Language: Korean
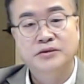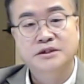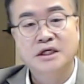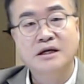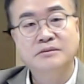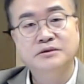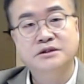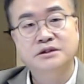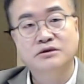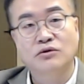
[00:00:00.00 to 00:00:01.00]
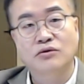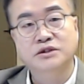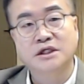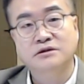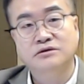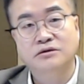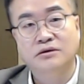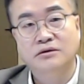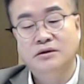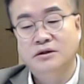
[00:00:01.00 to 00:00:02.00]
사람들을
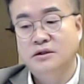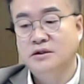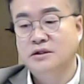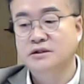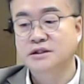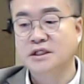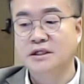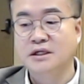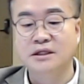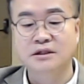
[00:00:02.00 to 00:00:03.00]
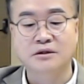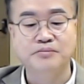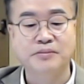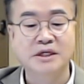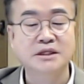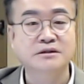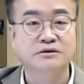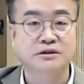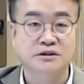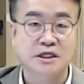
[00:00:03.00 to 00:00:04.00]
억제할수록 경제가 더
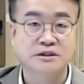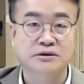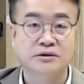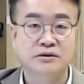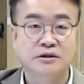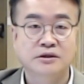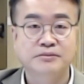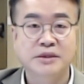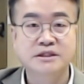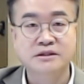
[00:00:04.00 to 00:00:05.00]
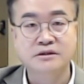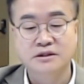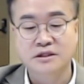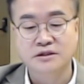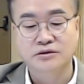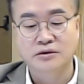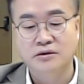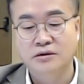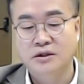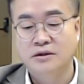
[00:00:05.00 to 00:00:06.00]
폐쇄적이 되죠. 폐쇄적이
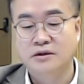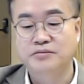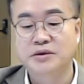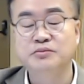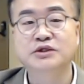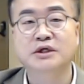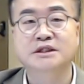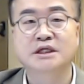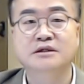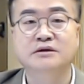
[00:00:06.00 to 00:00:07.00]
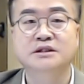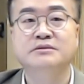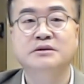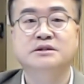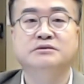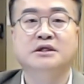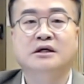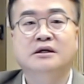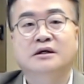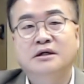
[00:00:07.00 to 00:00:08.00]
될수록 어, 빈부격차는 더 심해집니다.
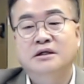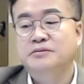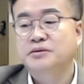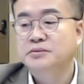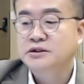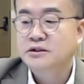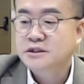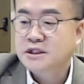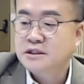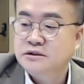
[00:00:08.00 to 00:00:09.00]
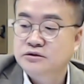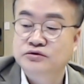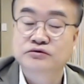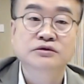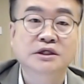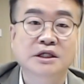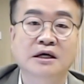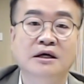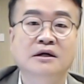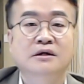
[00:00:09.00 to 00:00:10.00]
그러니까 빈부격차는
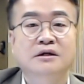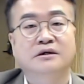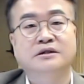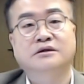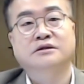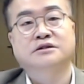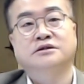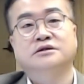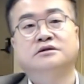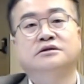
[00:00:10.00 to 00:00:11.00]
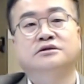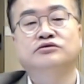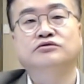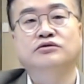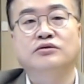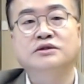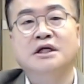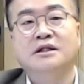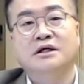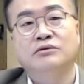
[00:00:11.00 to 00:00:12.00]
중국이나 어, 이런 그 중국
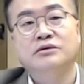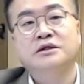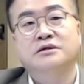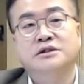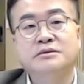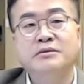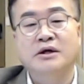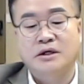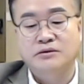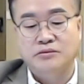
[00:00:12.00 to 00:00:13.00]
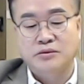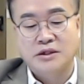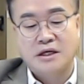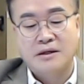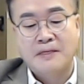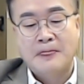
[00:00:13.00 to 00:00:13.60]
공산당이 오히려 더 심해요. 한국보다.